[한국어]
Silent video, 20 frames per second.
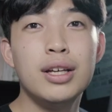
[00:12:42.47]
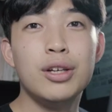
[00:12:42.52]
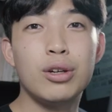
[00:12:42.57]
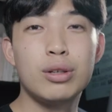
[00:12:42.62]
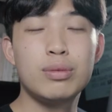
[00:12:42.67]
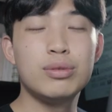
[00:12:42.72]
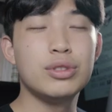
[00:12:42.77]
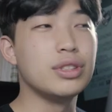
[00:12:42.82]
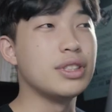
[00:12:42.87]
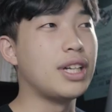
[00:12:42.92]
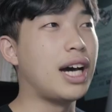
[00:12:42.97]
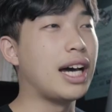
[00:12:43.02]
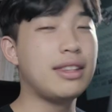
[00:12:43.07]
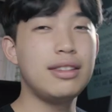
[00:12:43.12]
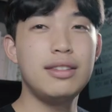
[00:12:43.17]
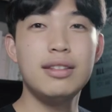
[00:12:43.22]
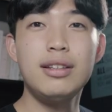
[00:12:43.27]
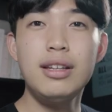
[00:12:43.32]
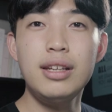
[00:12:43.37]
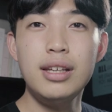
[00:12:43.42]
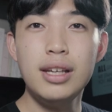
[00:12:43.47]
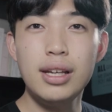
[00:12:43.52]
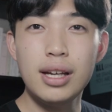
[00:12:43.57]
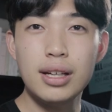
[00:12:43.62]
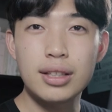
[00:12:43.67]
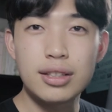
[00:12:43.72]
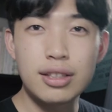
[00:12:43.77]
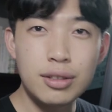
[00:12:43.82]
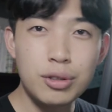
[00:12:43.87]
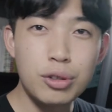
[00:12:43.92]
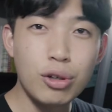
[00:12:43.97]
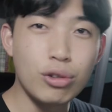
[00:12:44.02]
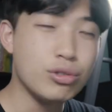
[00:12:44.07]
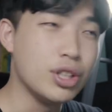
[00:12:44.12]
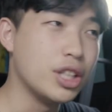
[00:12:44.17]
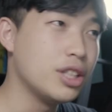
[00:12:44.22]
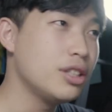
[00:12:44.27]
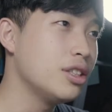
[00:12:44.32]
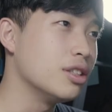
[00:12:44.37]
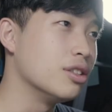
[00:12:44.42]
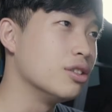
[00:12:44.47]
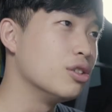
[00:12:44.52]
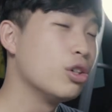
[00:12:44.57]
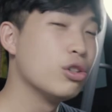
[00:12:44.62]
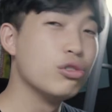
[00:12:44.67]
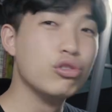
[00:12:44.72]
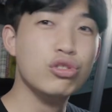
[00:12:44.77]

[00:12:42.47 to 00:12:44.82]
여러분 아뜰리에 같은 경우에는